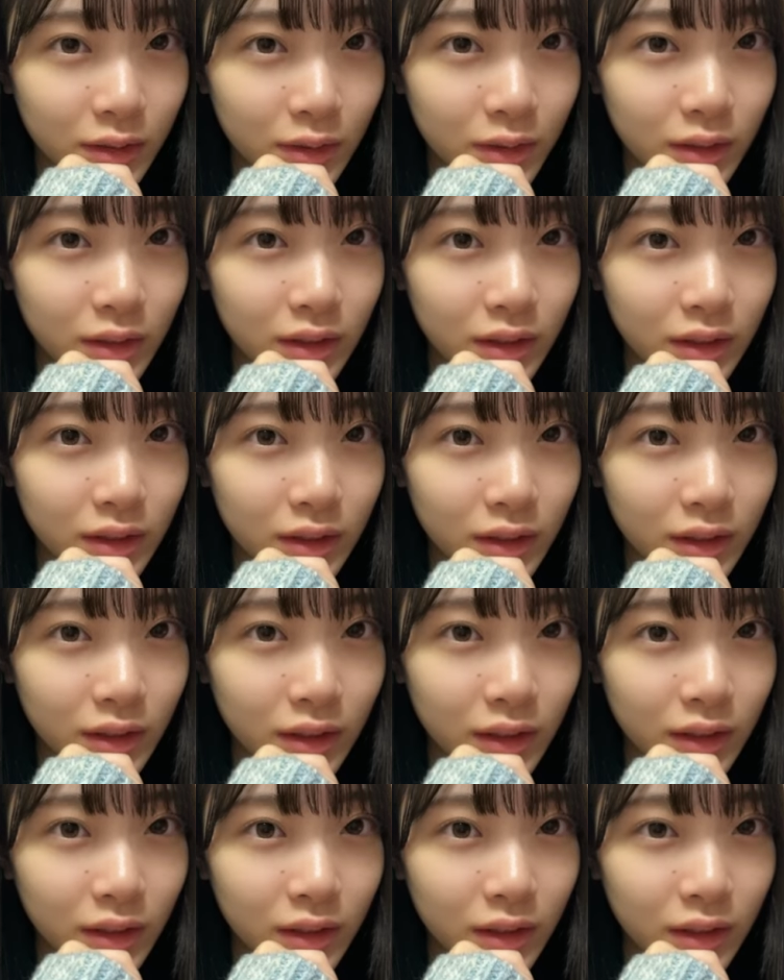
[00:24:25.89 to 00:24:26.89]
そうですね
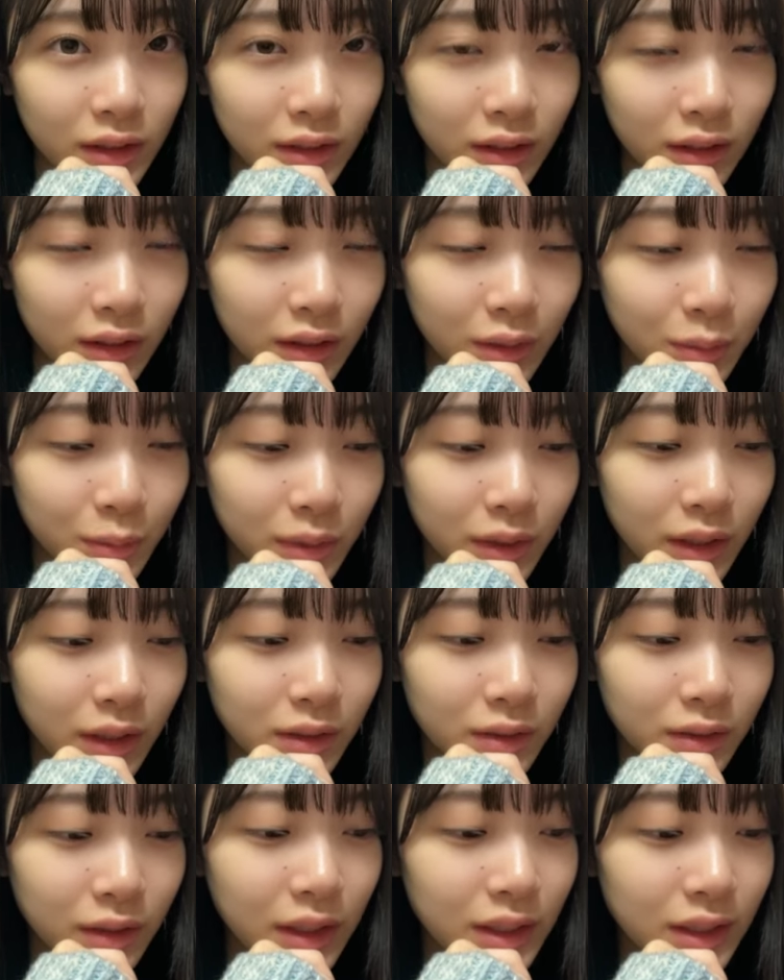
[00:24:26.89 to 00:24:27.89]
なんかでも
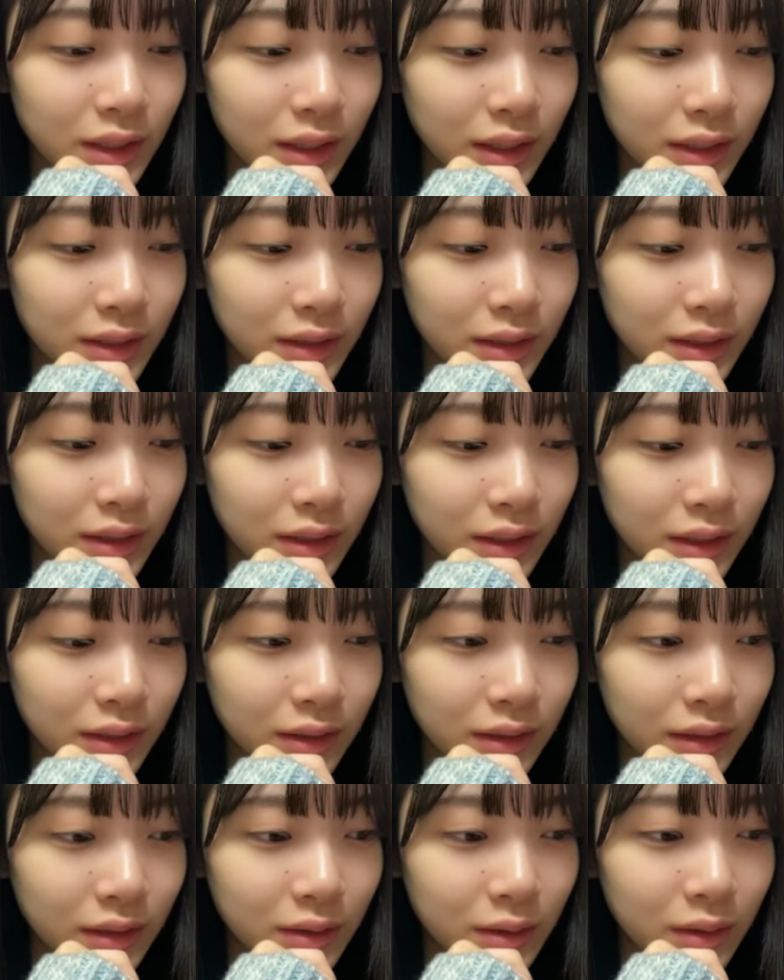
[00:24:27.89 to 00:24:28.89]
結構ガツガツ来て
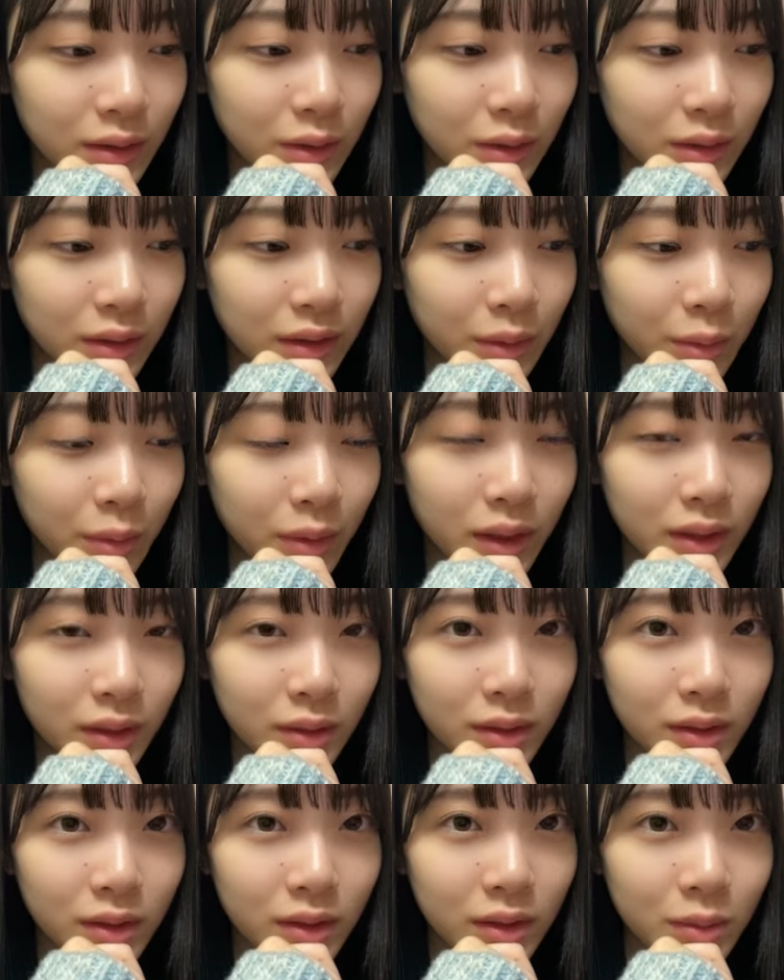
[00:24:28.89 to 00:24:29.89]
くれる人って他
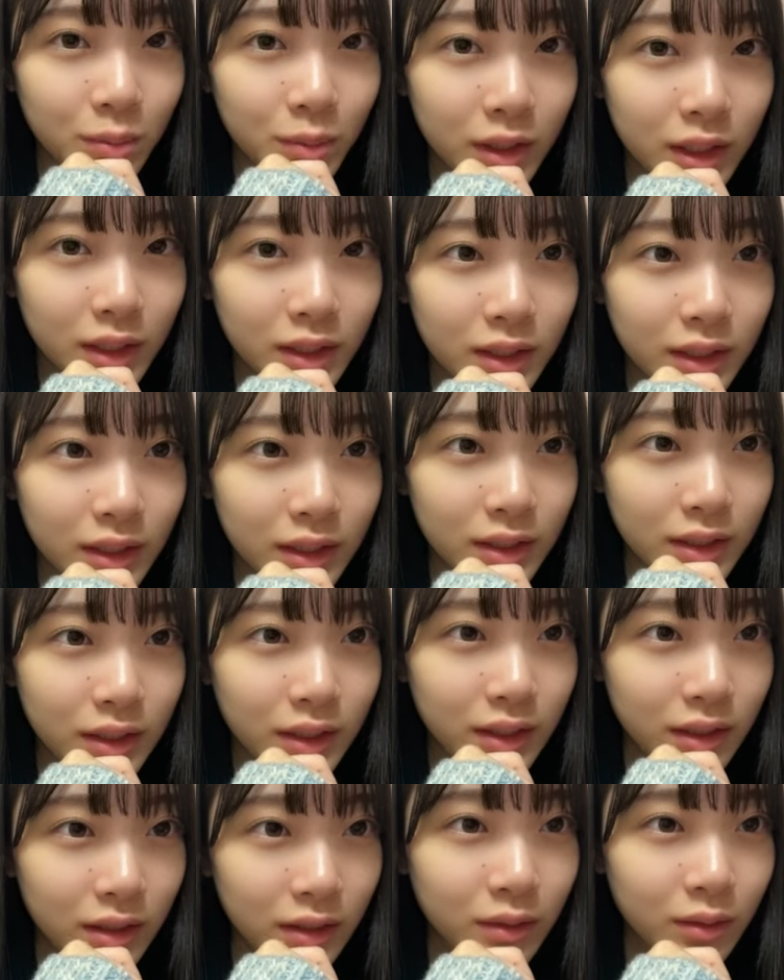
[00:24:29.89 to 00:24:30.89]
の人にもガツガツ
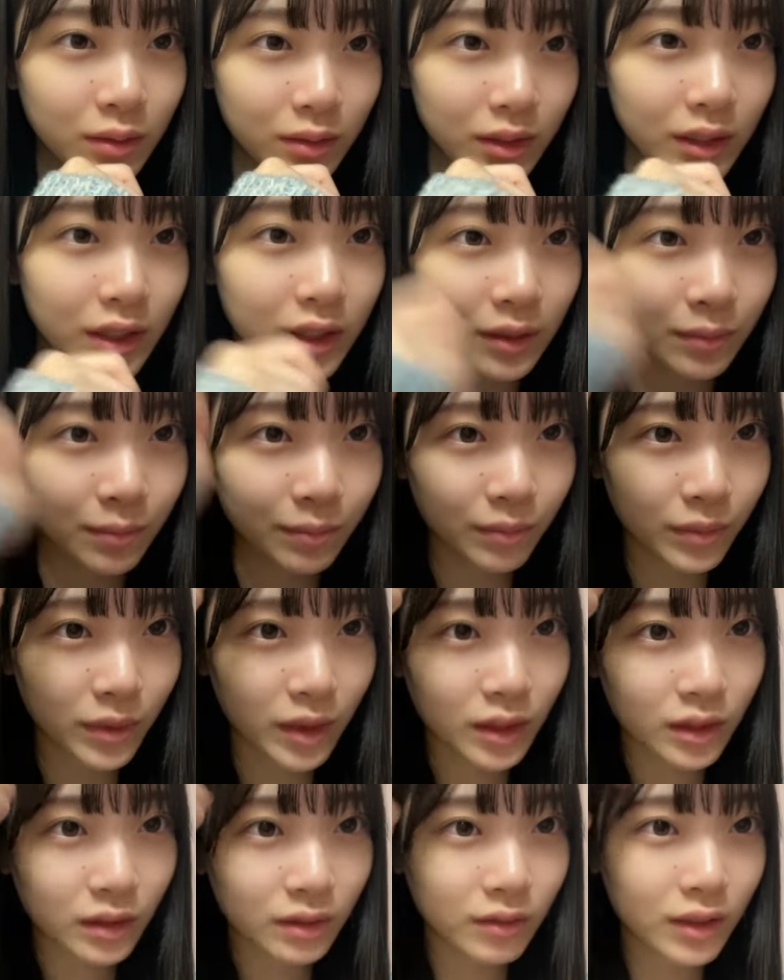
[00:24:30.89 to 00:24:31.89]
言ってるので
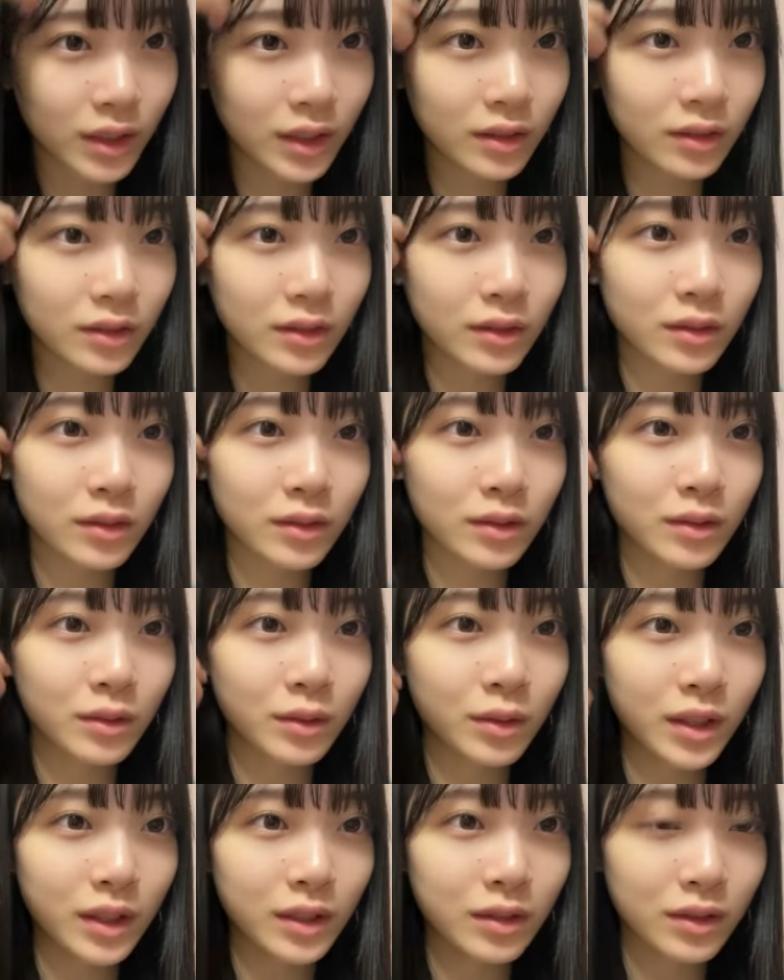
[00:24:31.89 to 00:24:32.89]
割とその
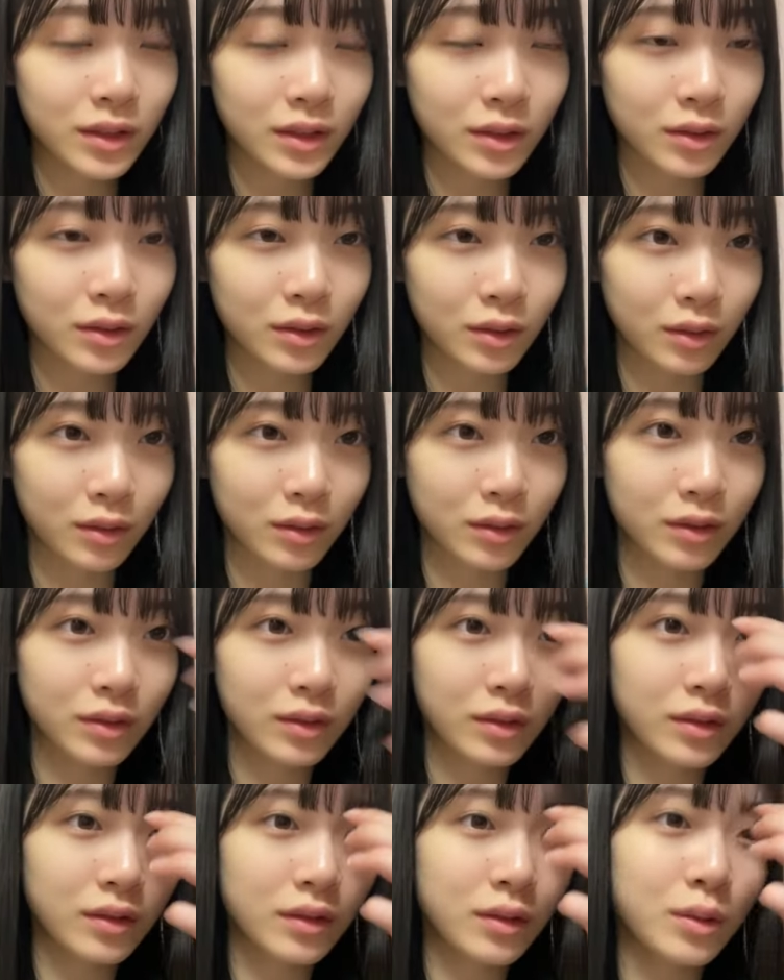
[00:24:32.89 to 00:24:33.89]
他の人との
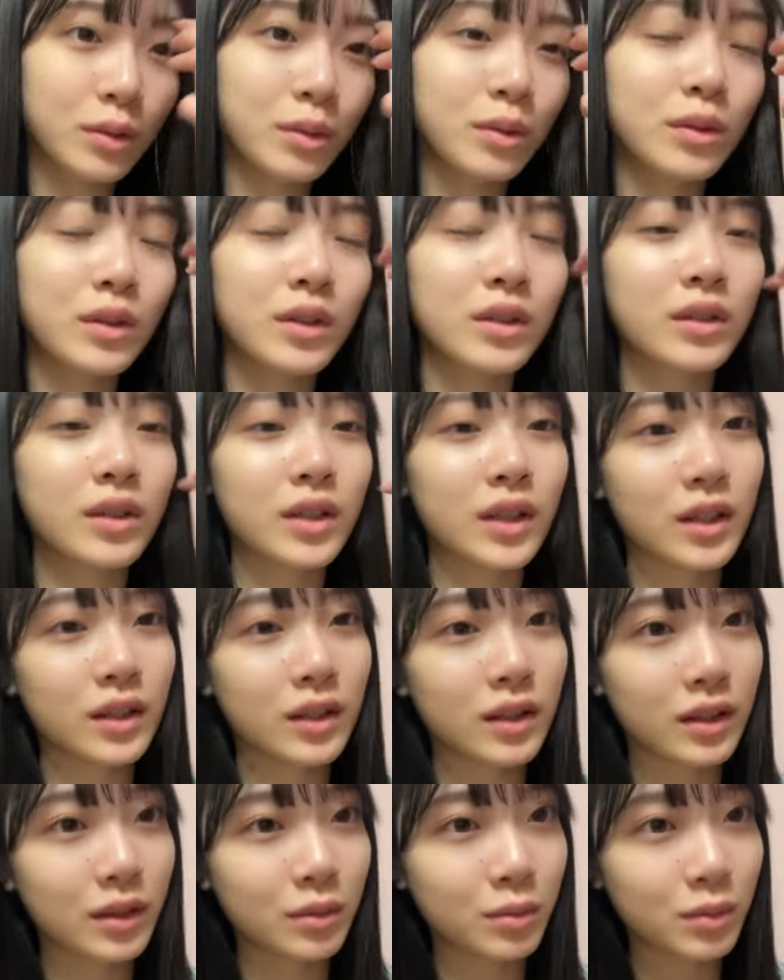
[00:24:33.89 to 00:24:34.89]
交友
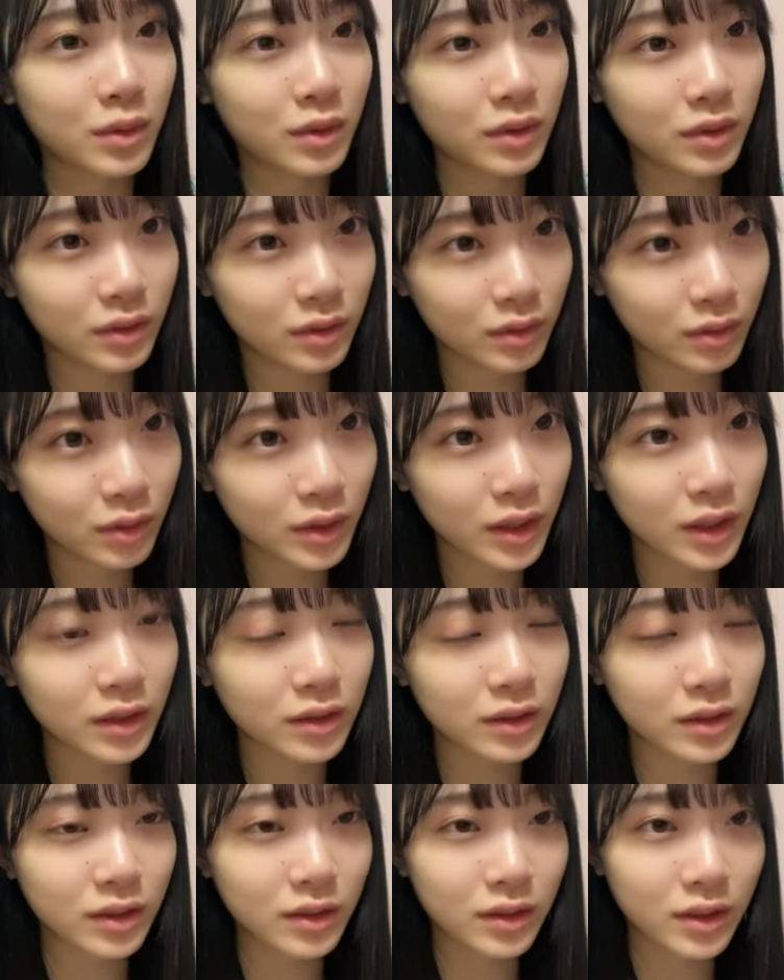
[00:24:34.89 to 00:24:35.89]
関係も深
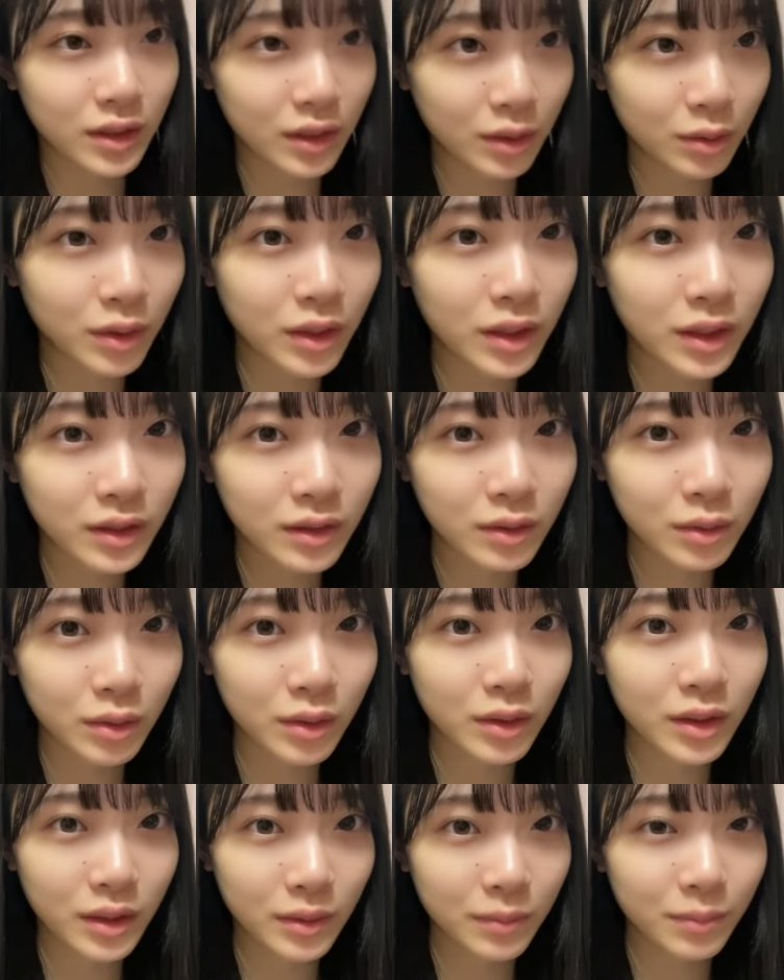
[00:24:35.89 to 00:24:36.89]
く広いと
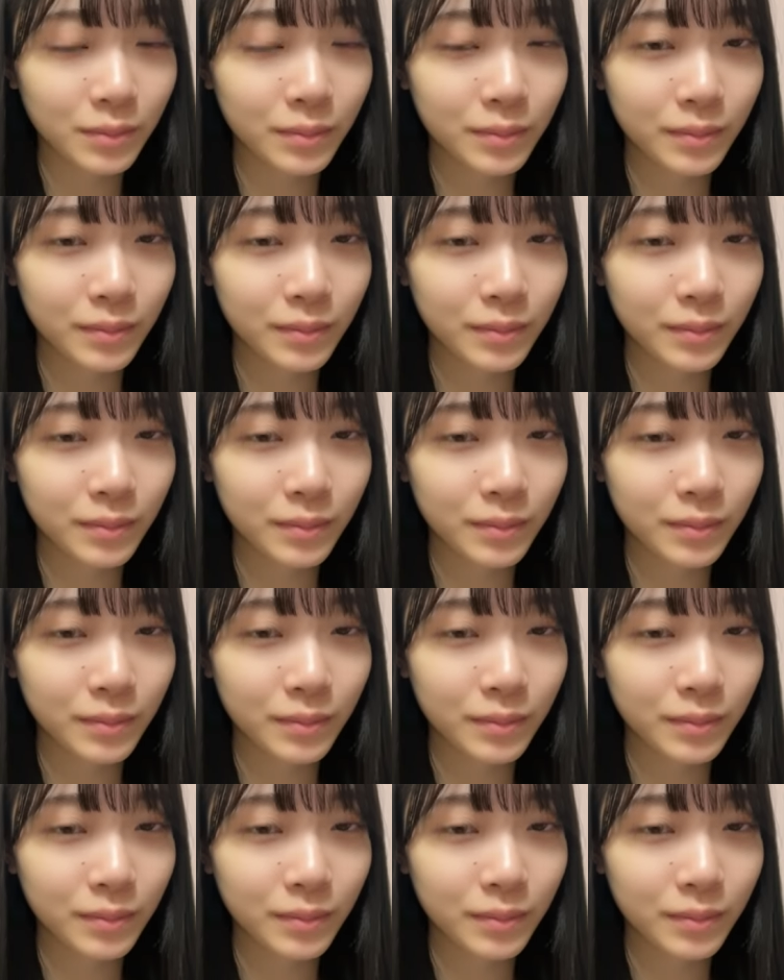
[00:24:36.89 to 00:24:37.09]
いうか